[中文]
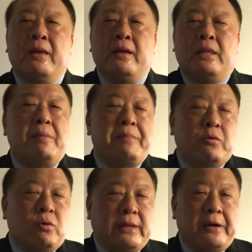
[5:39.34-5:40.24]
那么美
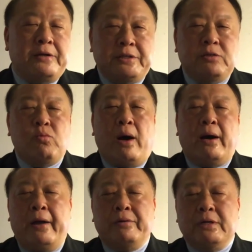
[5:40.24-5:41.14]
国当然希
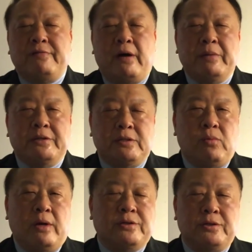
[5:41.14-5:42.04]
望，还有各方面希
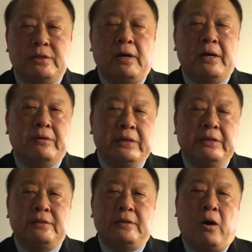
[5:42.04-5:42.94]
望是相当一
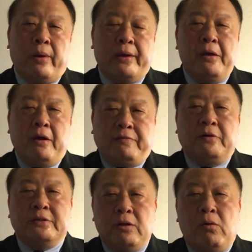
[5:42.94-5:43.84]
次到位，
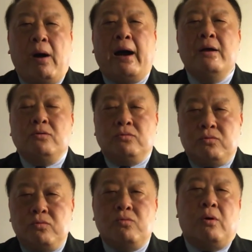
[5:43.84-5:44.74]
否则的话，
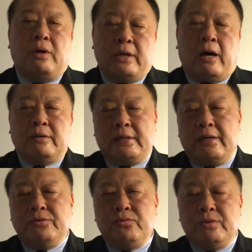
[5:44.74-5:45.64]
如果啊
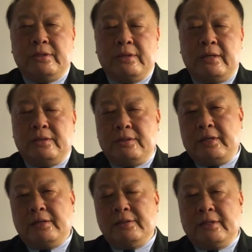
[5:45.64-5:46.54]
当初这个
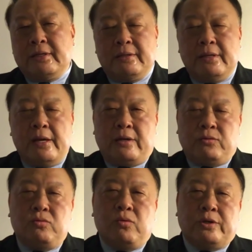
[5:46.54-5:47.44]
让这个
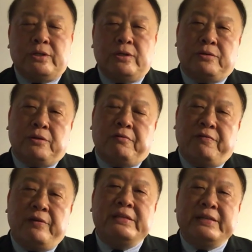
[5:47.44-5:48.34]
如果是用这种
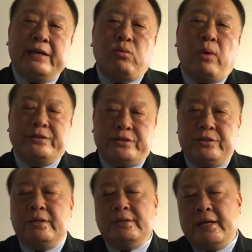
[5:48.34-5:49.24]
分阶段
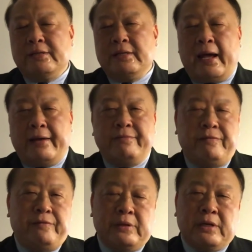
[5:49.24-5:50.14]
式的这样子来
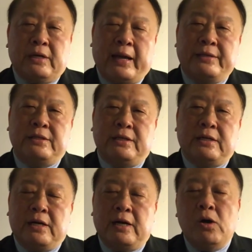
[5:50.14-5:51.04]
这个来契
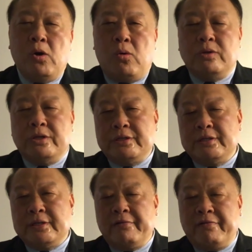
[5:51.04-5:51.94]
合，或者
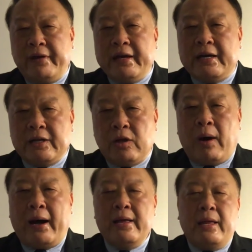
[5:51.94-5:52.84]
是这个废核的
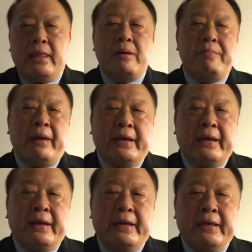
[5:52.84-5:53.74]
话，那么每
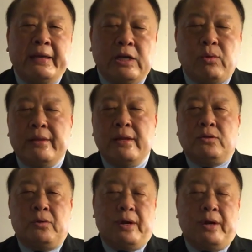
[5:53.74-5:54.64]
一个阶段
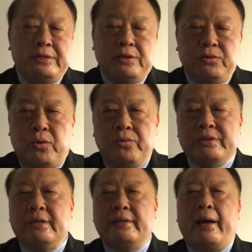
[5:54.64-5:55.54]
都要进行重
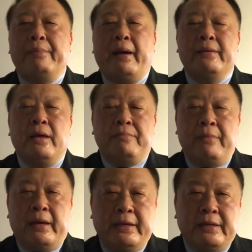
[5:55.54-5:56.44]
新的谈判，
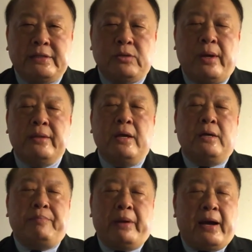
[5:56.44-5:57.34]
每一个阶段
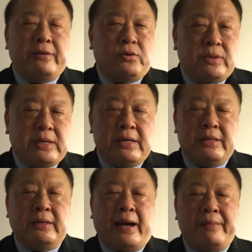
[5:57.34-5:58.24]
北韩都可
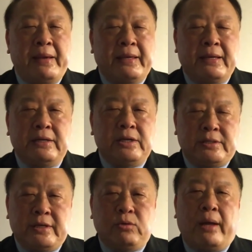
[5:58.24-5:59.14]
能拿每一个一
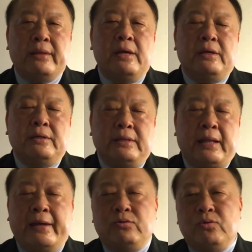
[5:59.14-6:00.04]
阶段
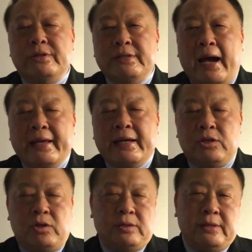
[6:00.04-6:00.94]
来做下一个
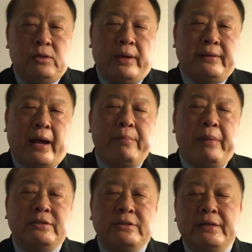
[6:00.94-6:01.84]
阶阶段谈
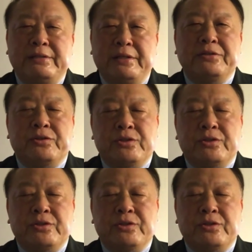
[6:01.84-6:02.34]
判之间、进尺